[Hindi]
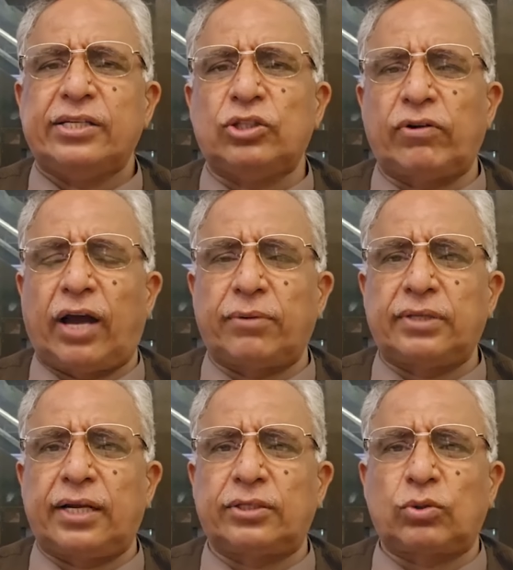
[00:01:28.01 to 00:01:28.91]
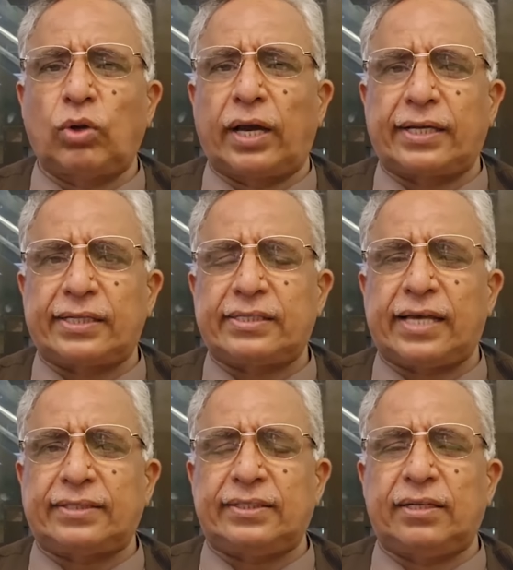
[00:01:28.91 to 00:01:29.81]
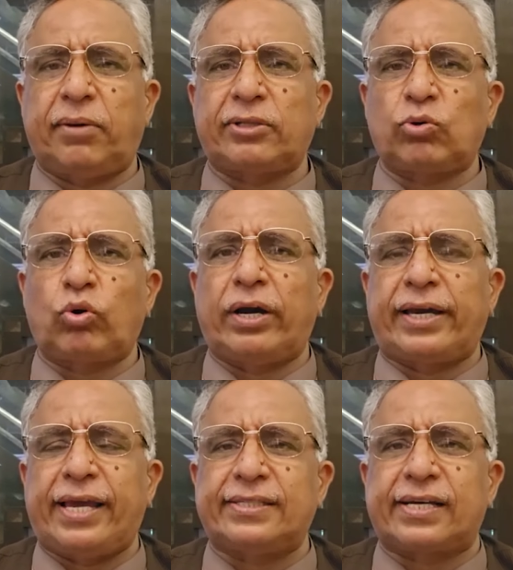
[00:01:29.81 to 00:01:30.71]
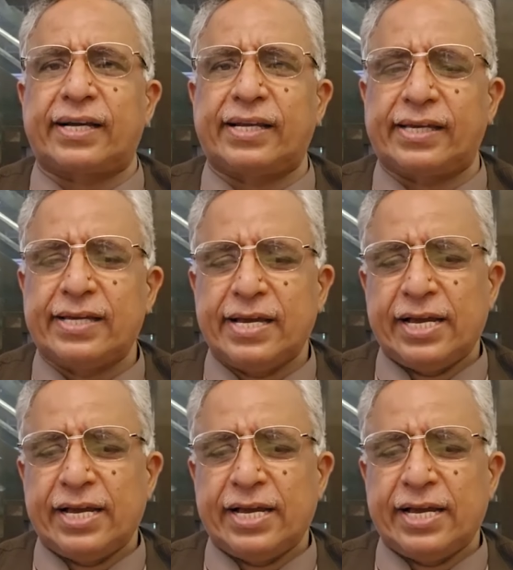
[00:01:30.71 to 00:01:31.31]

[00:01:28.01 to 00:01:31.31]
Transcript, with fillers: जो नावजा नसरुल्ला की थी सियासी जमातों को अंगेज करने की